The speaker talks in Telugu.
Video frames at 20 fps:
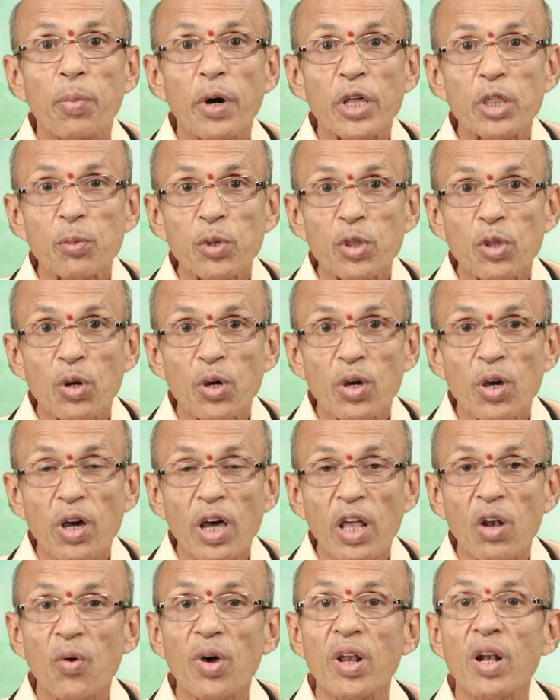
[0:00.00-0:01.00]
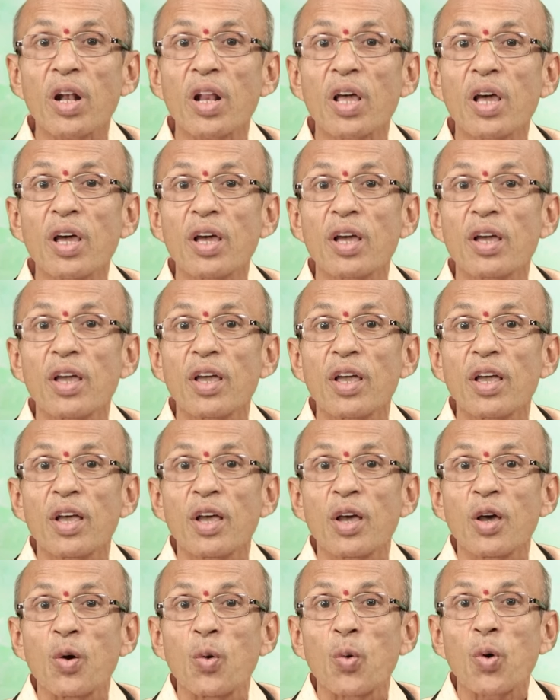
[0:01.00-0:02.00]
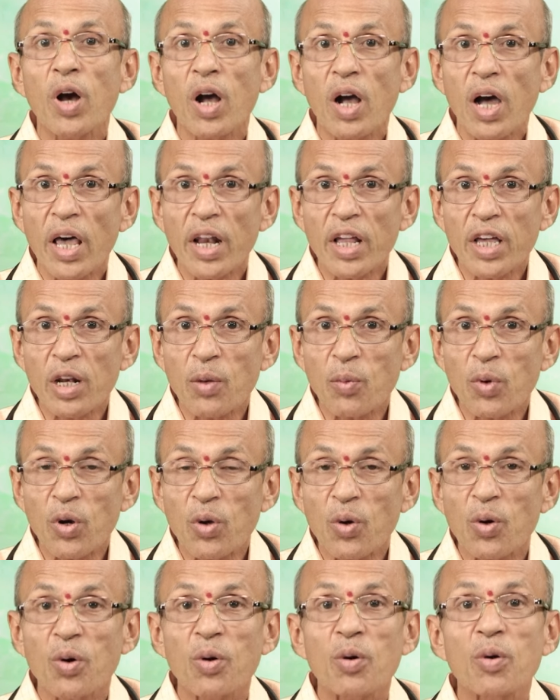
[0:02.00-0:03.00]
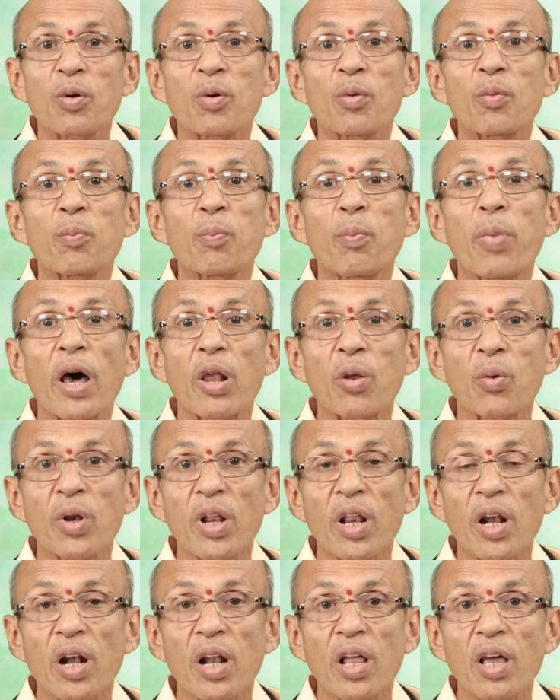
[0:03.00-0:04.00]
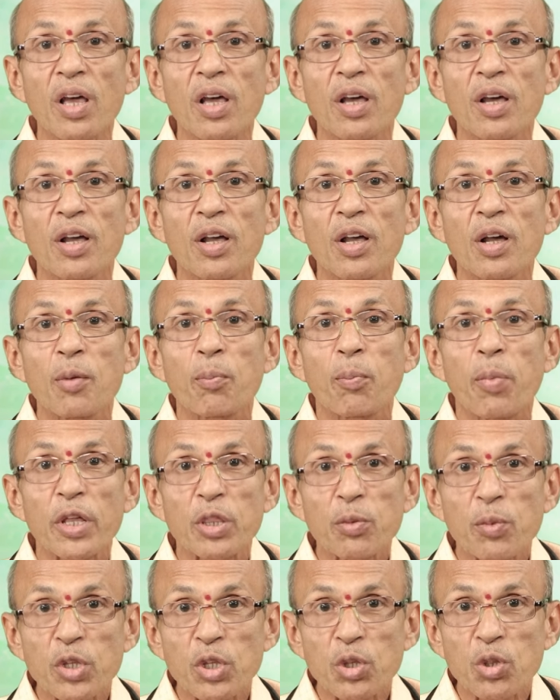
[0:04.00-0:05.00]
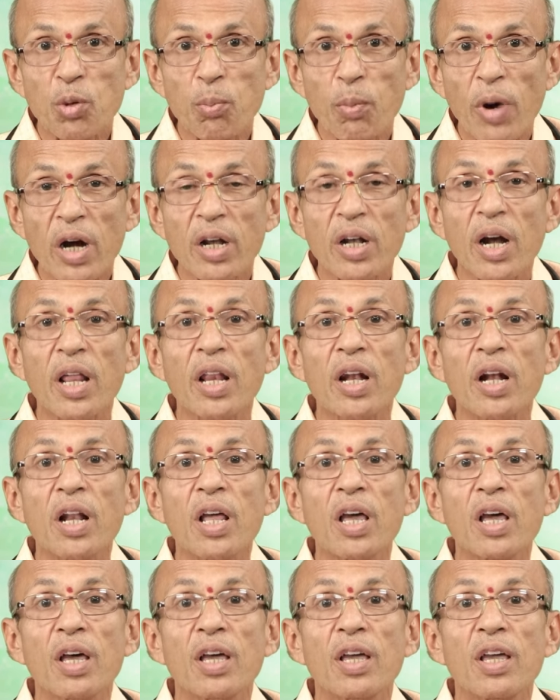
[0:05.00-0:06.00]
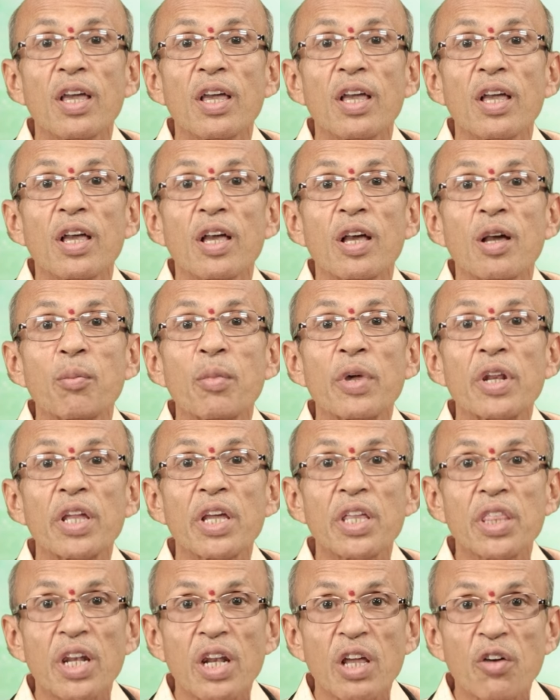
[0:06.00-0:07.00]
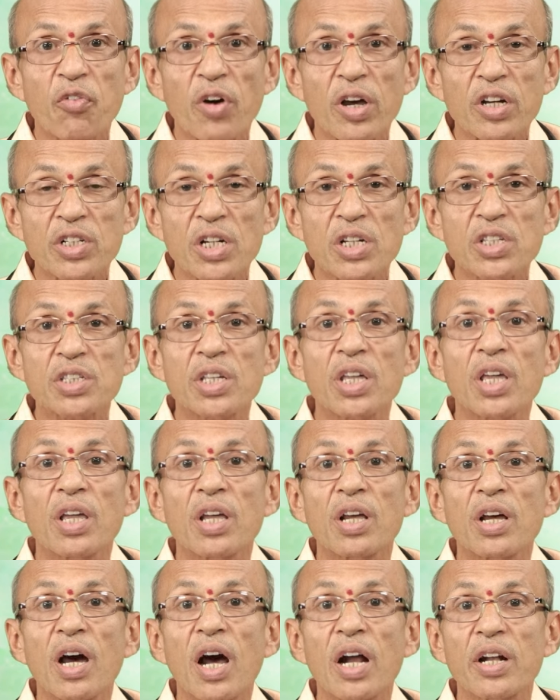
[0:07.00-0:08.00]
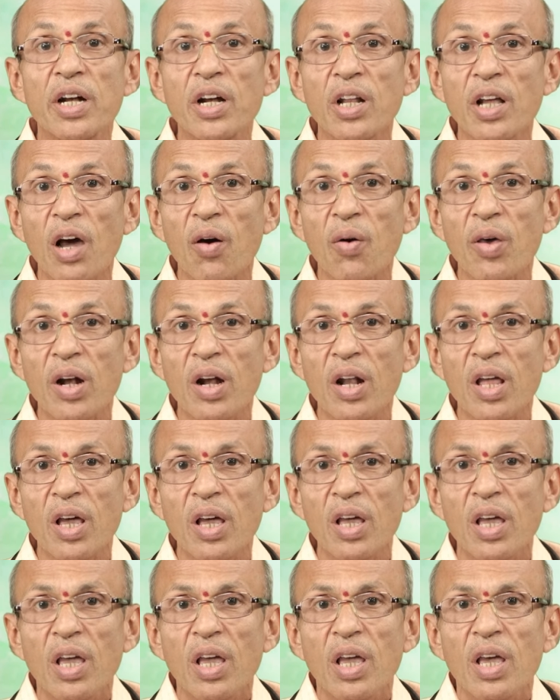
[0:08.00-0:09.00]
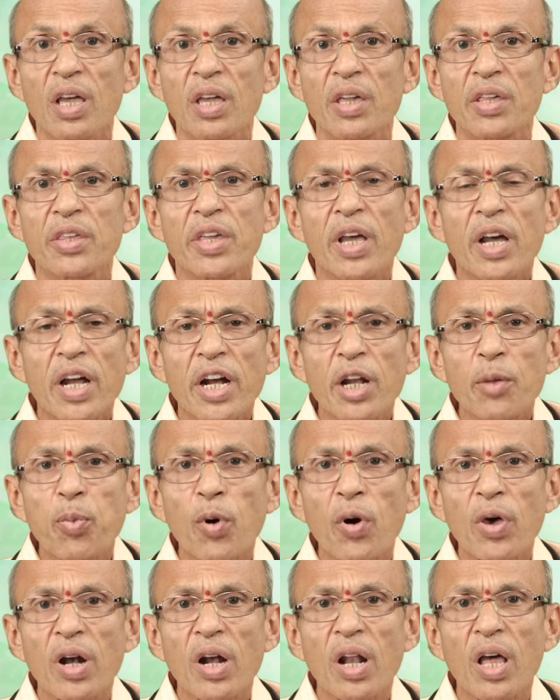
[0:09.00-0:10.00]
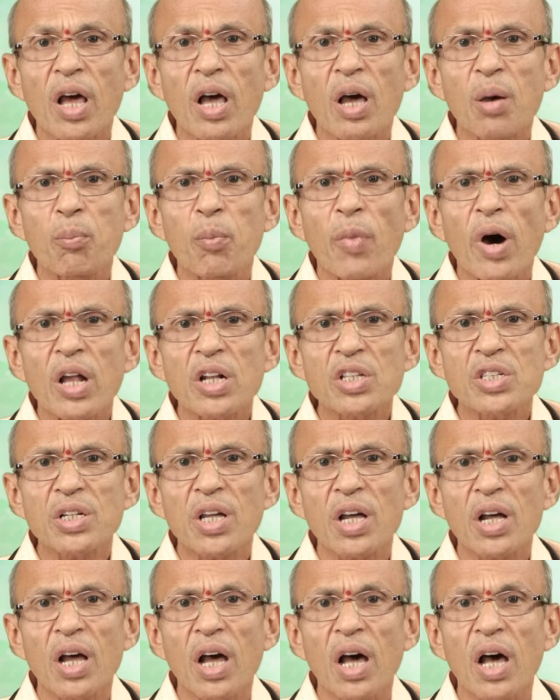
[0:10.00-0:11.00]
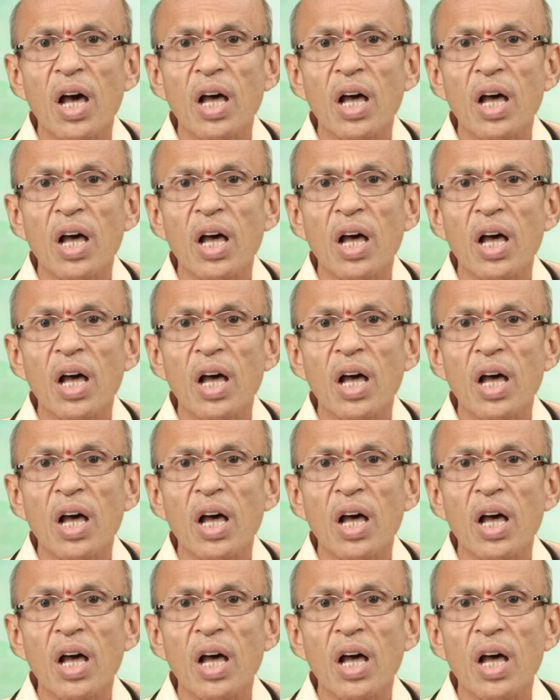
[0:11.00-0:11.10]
పది మందిలోకి కలవాలన్నా ఒక కార్యక్రమంలో పాల్గొనాలన్నా పది మందితో మాట్లాడాలన్నా మరి ఏదైనా ఫంక్షన్స్కి అటెండ్ కావాలన్నా ఎక్కడి పాలన మానసికంగా